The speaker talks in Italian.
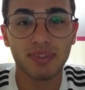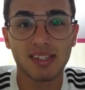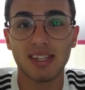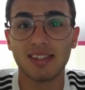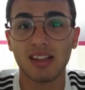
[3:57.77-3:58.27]

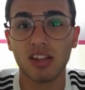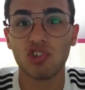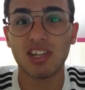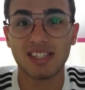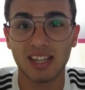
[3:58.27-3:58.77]
se siete
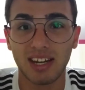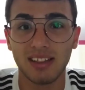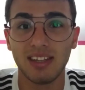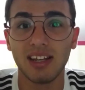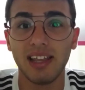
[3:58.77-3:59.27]
già
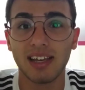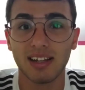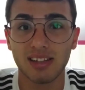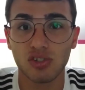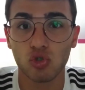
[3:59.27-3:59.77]
iscritti cliccate